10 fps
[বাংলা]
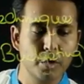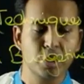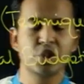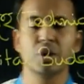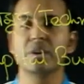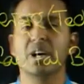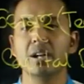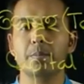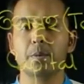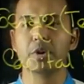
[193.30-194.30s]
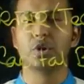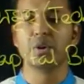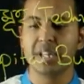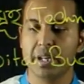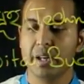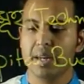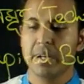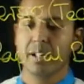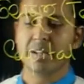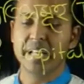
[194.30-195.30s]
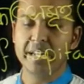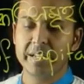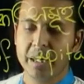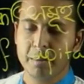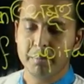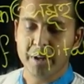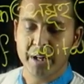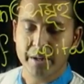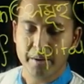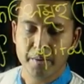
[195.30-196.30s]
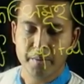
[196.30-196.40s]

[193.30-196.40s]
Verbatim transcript: পরিশোধকাল পদ্ধতি তিন নাম্বার